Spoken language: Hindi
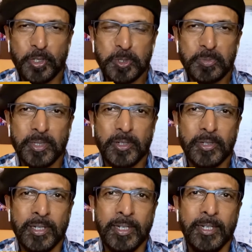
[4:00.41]
था उसमें
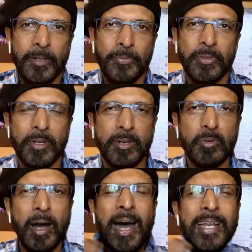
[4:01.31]
और तो,
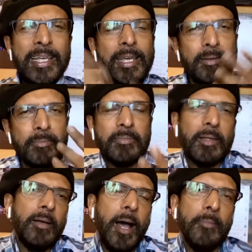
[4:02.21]
हालांकि
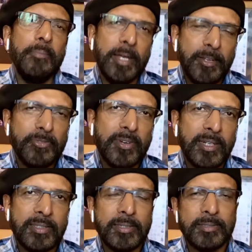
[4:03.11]
मेरे
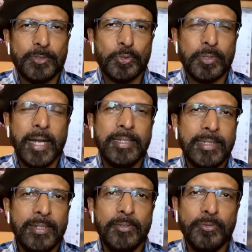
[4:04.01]
फादर तो
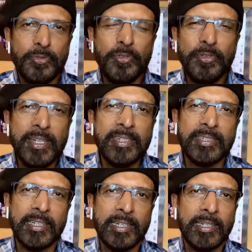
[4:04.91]
1950
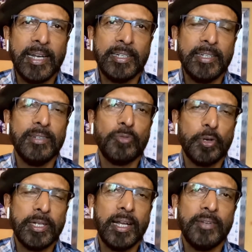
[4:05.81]
से
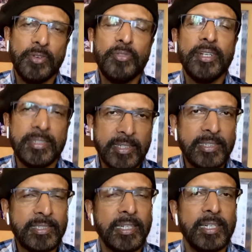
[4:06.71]
1949 50 से
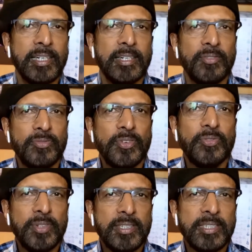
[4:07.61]

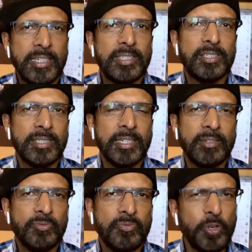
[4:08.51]
50 से इस
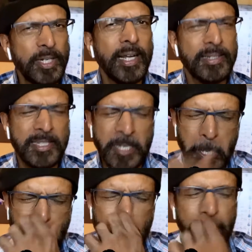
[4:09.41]
49 से
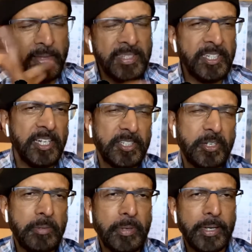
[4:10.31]
इस
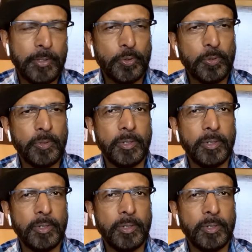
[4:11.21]
इंडस्ट्री में है तो